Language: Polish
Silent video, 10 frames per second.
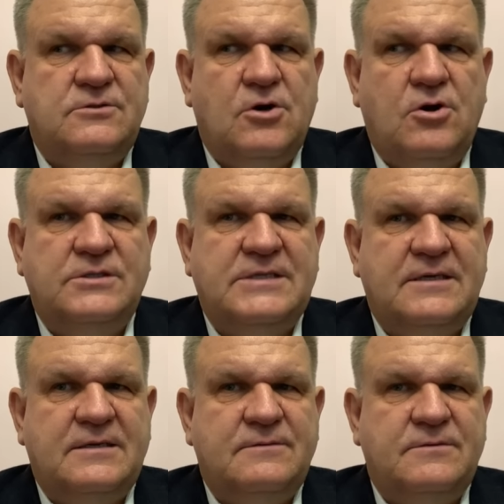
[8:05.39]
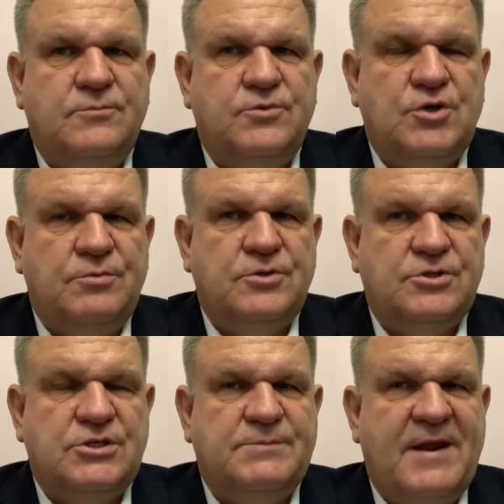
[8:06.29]
do końca e, musiałbym to
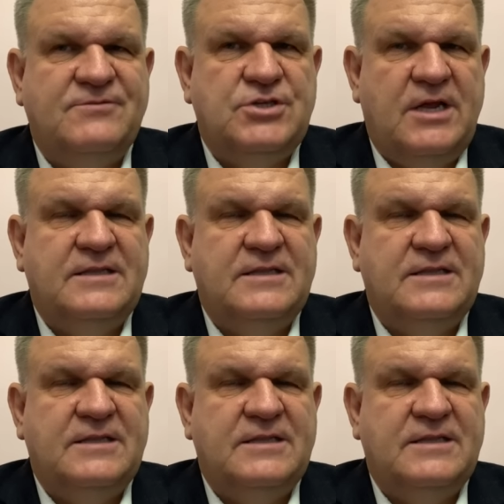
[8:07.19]
jeszcze sprawdzić,